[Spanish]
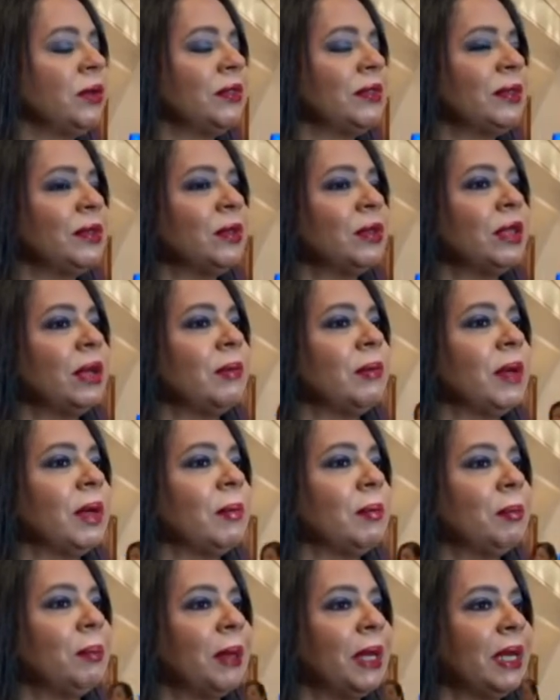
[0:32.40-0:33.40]
sino
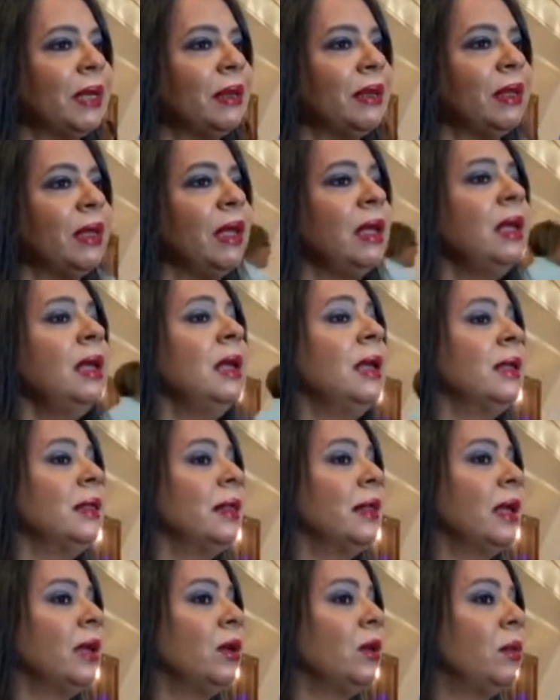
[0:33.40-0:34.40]
también pérdida
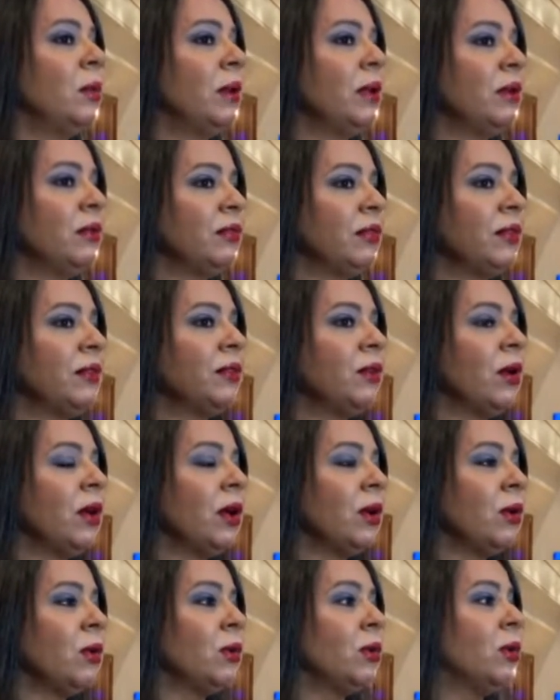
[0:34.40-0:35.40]
de los
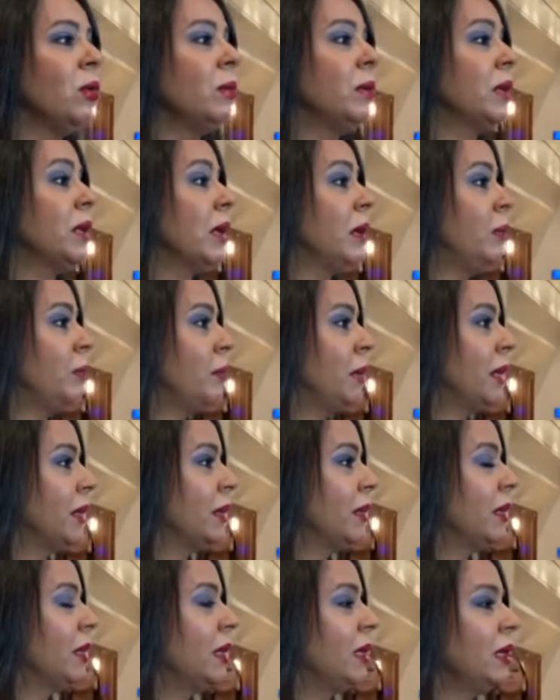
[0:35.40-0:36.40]
beneficios económicos,
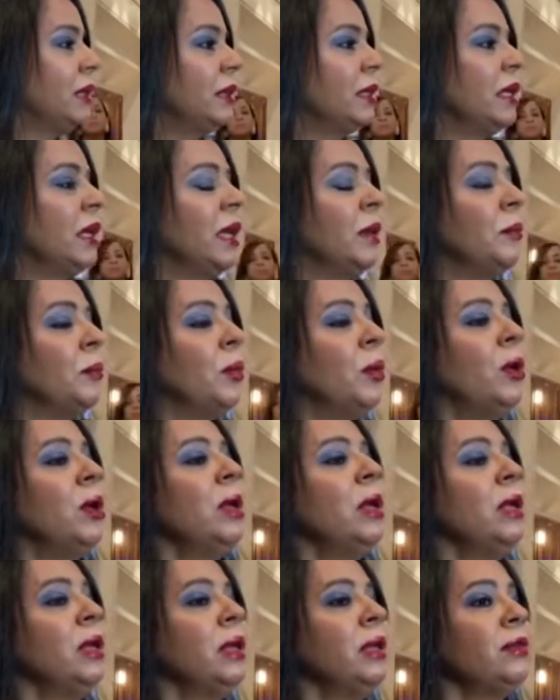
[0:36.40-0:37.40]
pérdida del tiempo
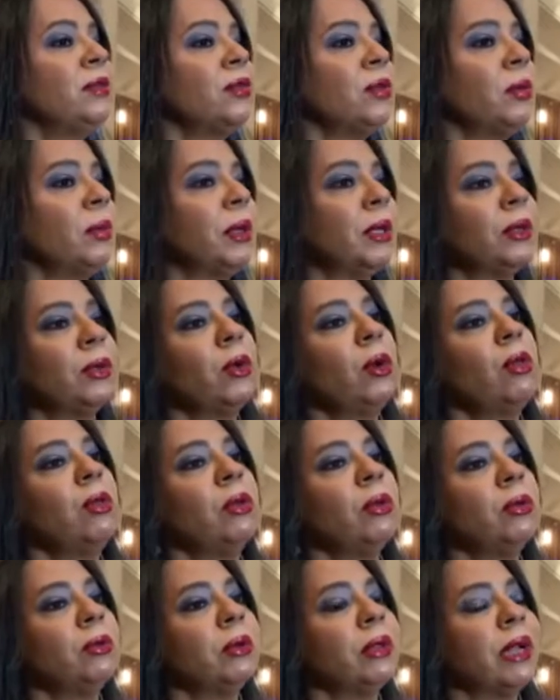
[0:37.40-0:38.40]
y sobre
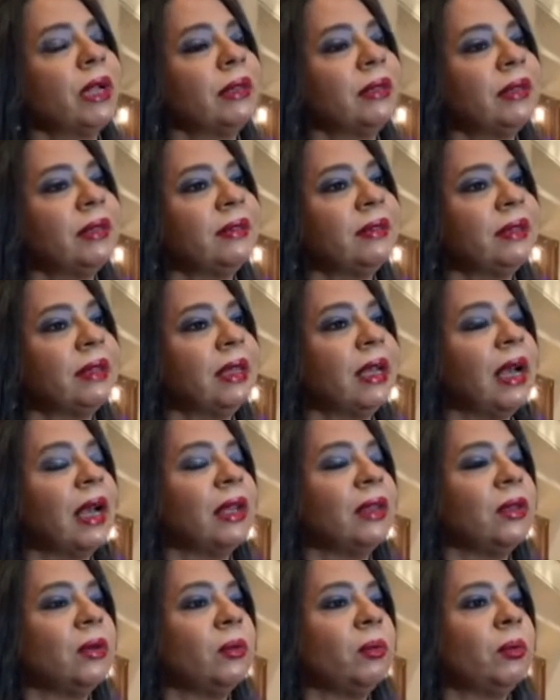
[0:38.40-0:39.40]
todo un gran
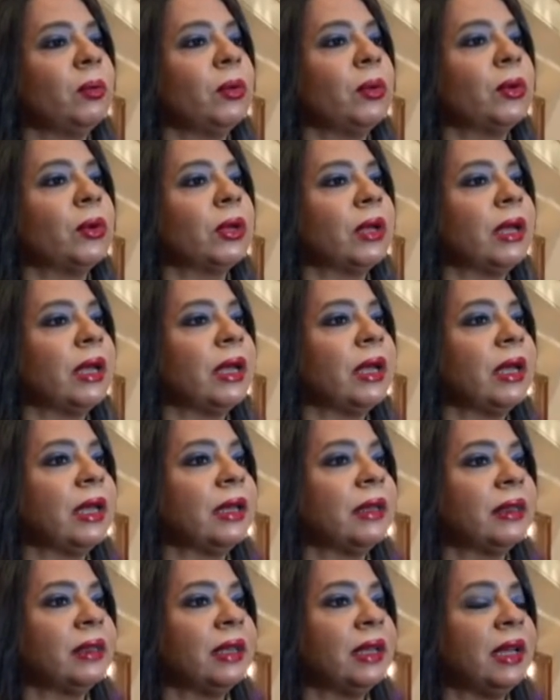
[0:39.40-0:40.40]
desengaño porque
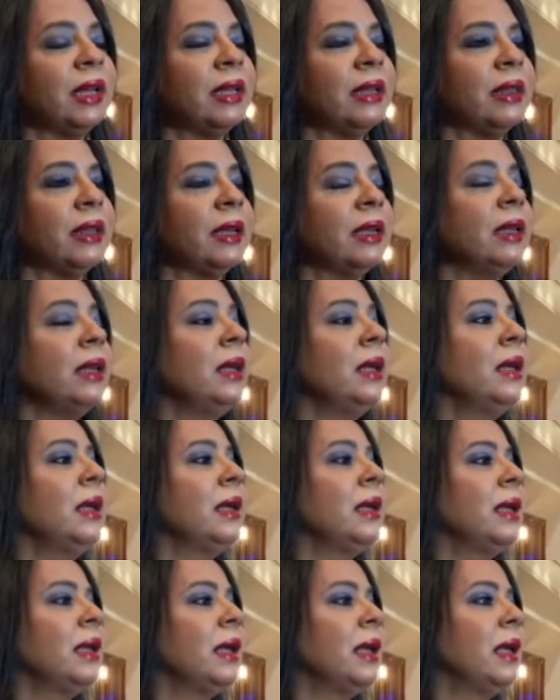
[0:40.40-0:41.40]
entienden
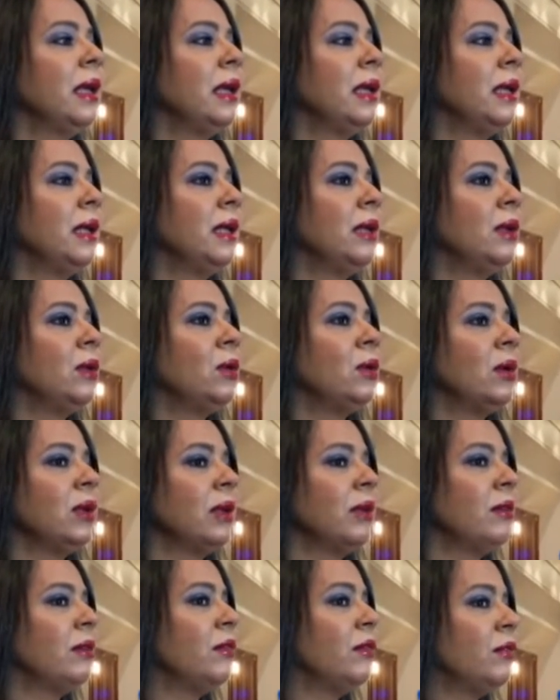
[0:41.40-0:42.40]
que lo
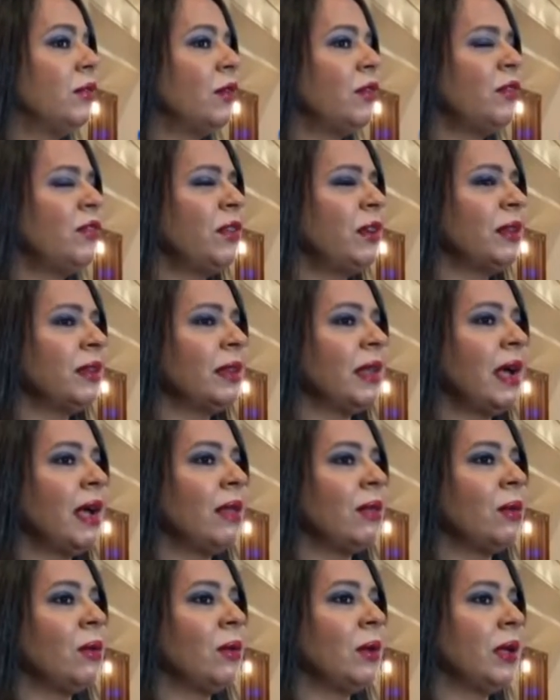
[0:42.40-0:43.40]
que les fue
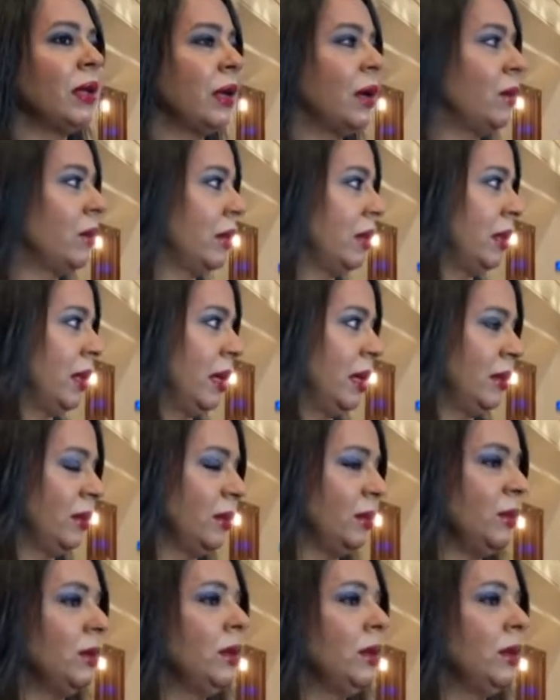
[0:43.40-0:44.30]
ofertado era un engaño.